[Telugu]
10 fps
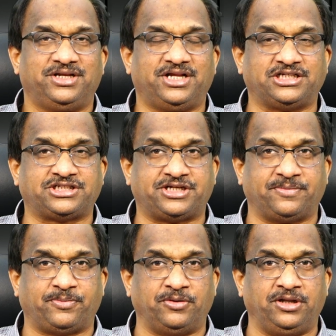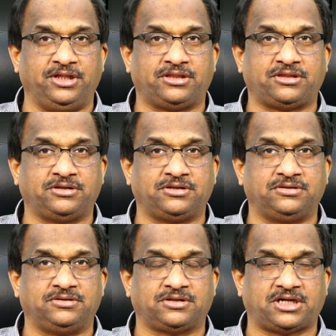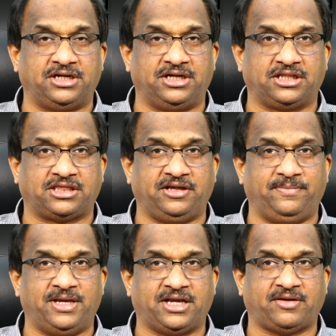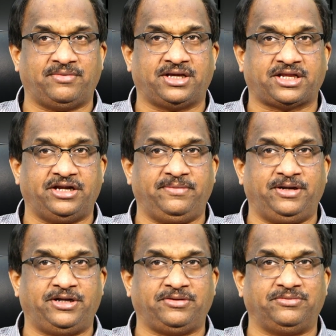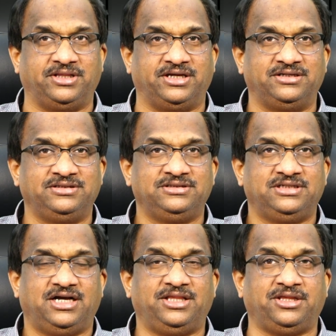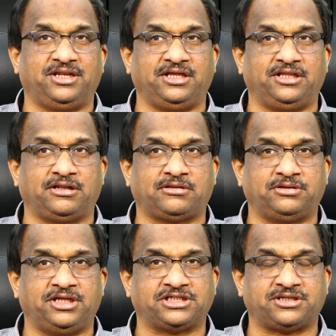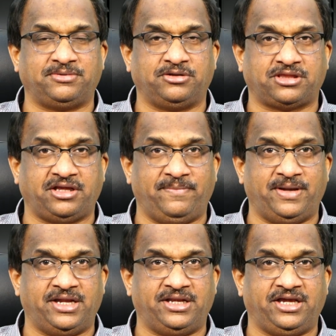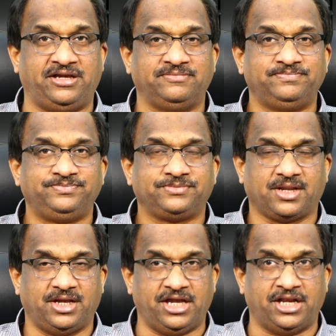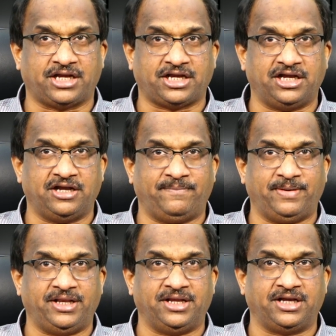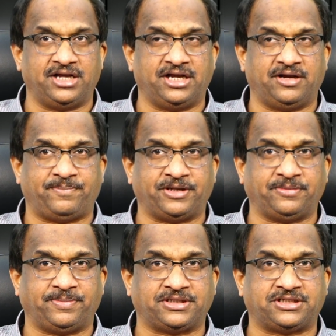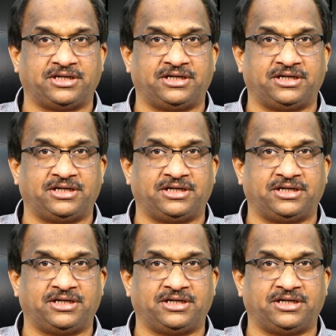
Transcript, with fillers: రాష్ట్ర పోలీసు కన్నా సిబిఐకి ఏమైనా క్రెడిబిలిటీ ఉందా అందరికీ తెలుసు దేశంలో సిబిఐని ఏ రకంగా బహిరంగంగా ప్రతిపక్ష